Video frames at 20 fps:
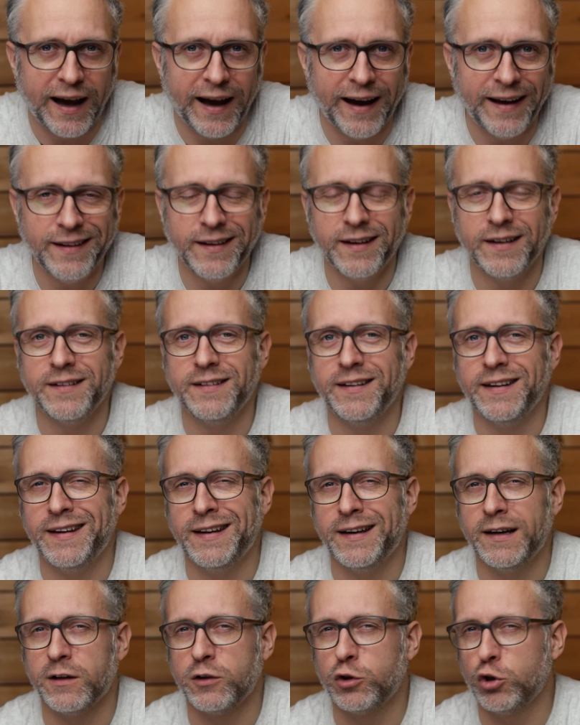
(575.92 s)
einer
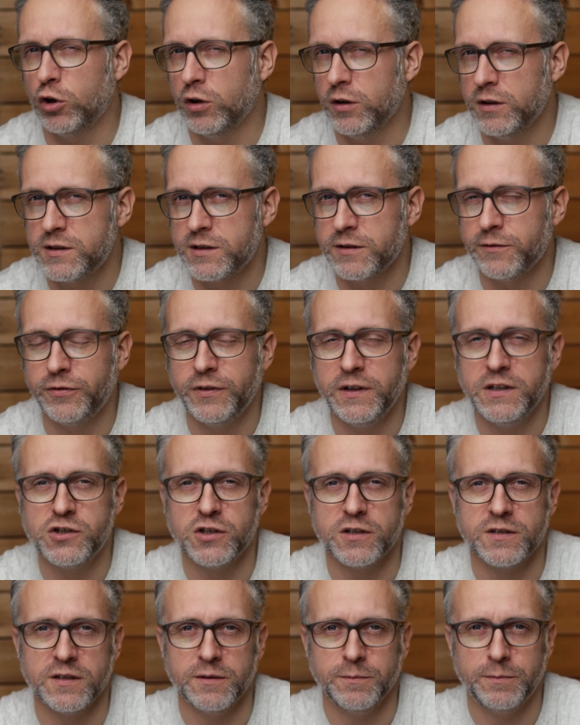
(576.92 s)
der tollsten
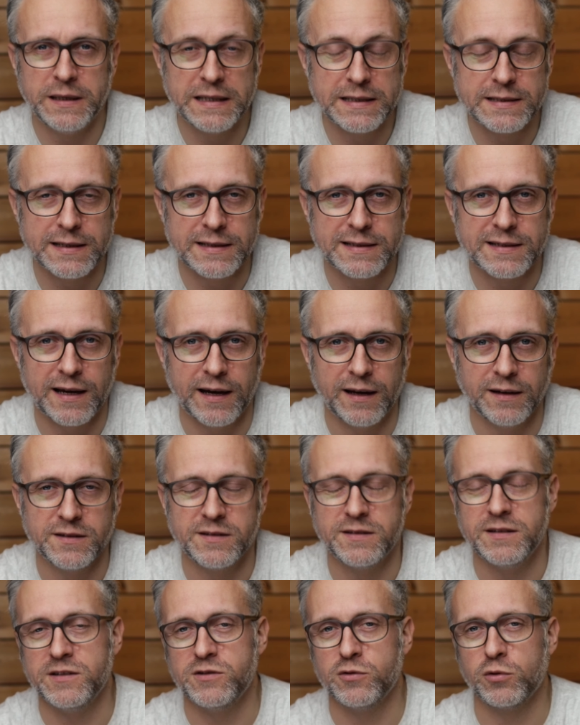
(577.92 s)
Features in PixInsight
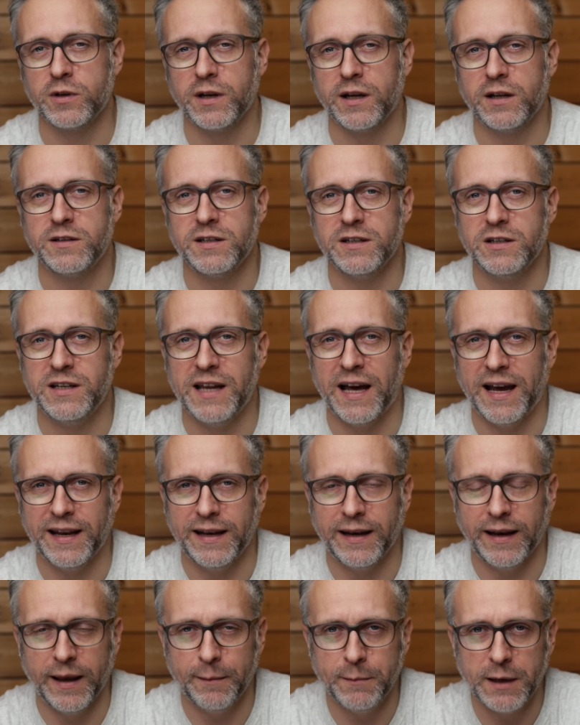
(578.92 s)
ist die sogenannte
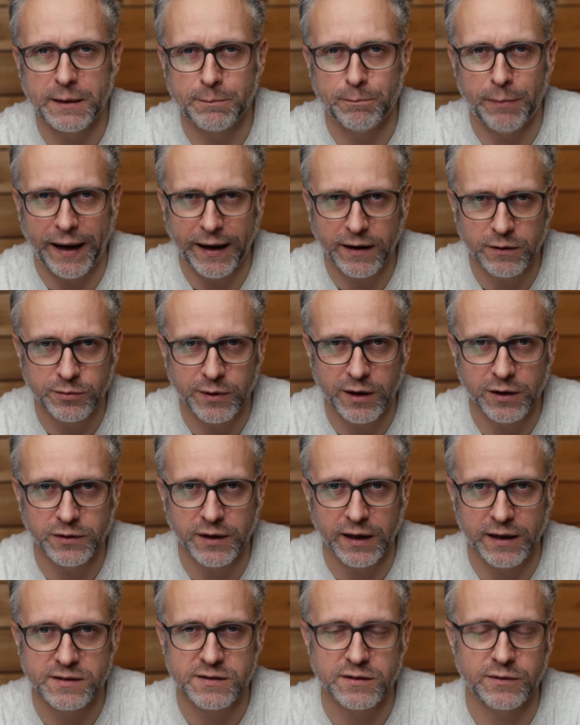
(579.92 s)
Dynamic
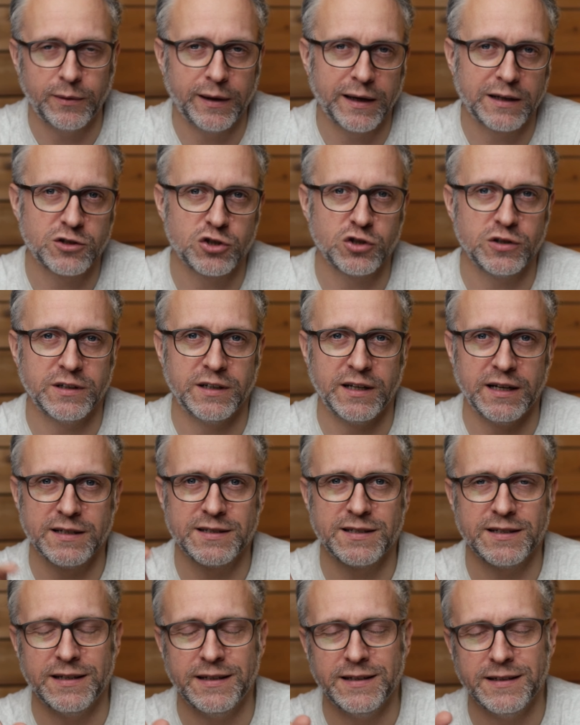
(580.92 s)
Background Extraction.
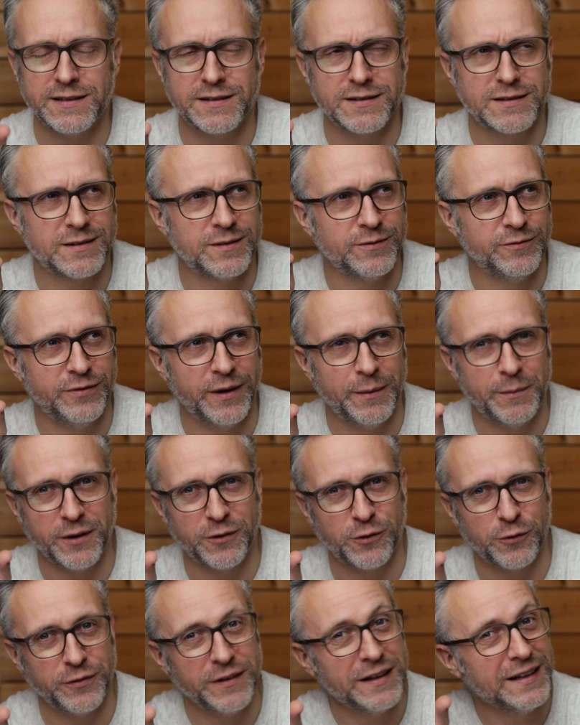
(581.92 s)
Das ist, wenn
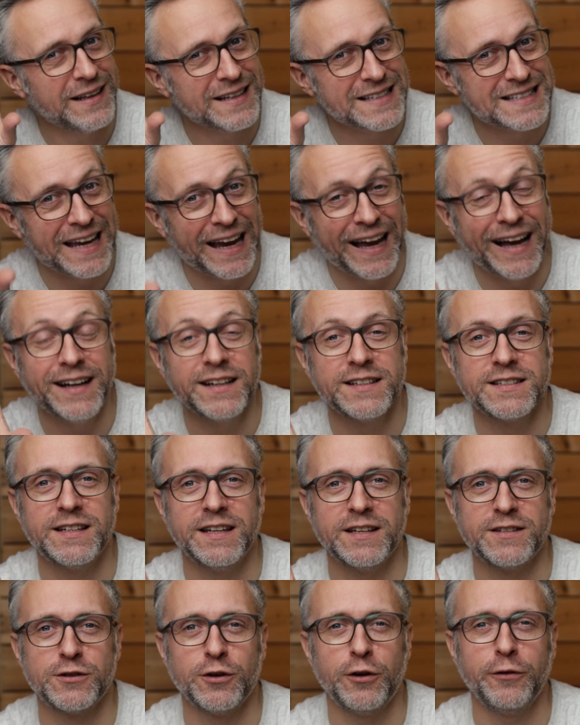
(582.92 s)
man so will, das Herz
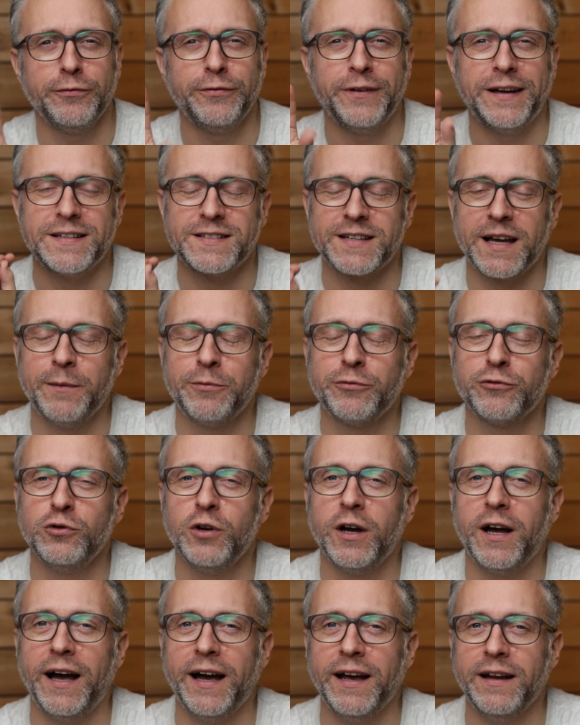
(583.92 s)
der Software. Es gab
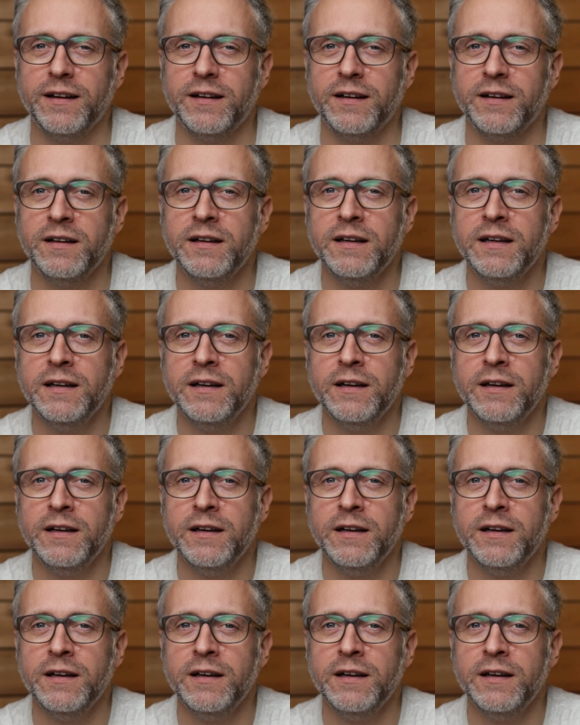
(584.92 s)
früher eine